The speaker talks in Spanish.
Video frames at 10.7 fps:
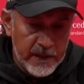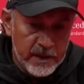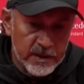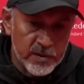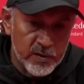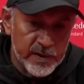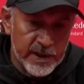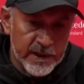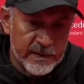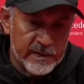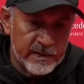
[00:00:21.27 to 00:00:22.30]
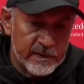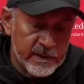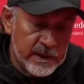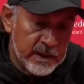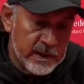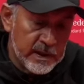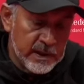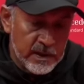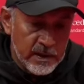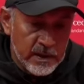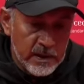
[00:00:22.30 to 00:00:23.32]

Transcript: Entonces, eh,